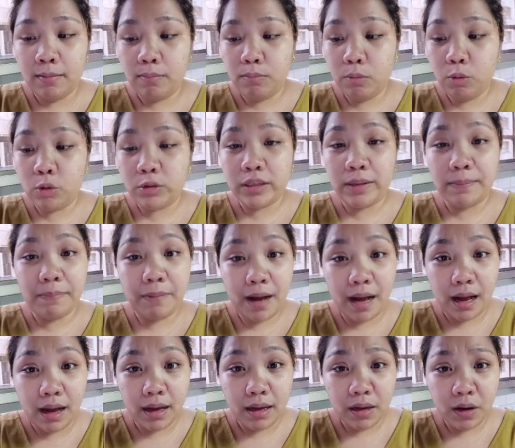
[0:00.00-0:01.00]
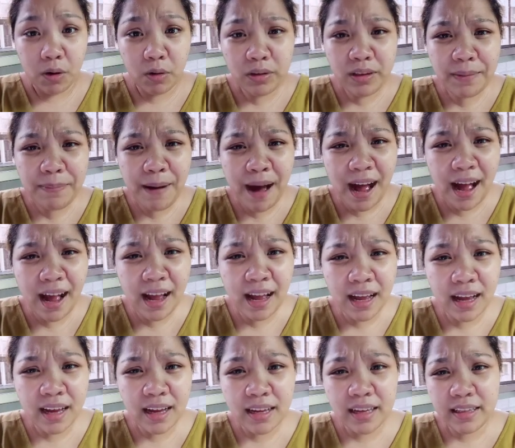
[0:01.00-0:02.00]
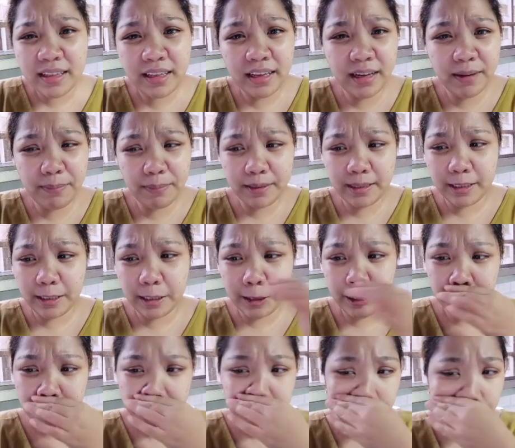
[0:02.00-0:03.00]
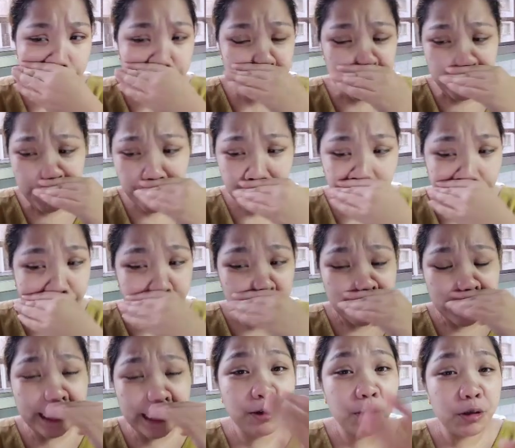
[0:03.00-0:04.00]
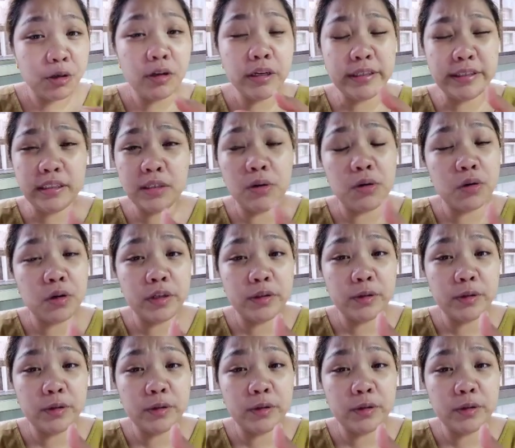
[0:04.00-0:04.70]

buti pa. O, di ba? Hindi ka ba na... Siguro, siguro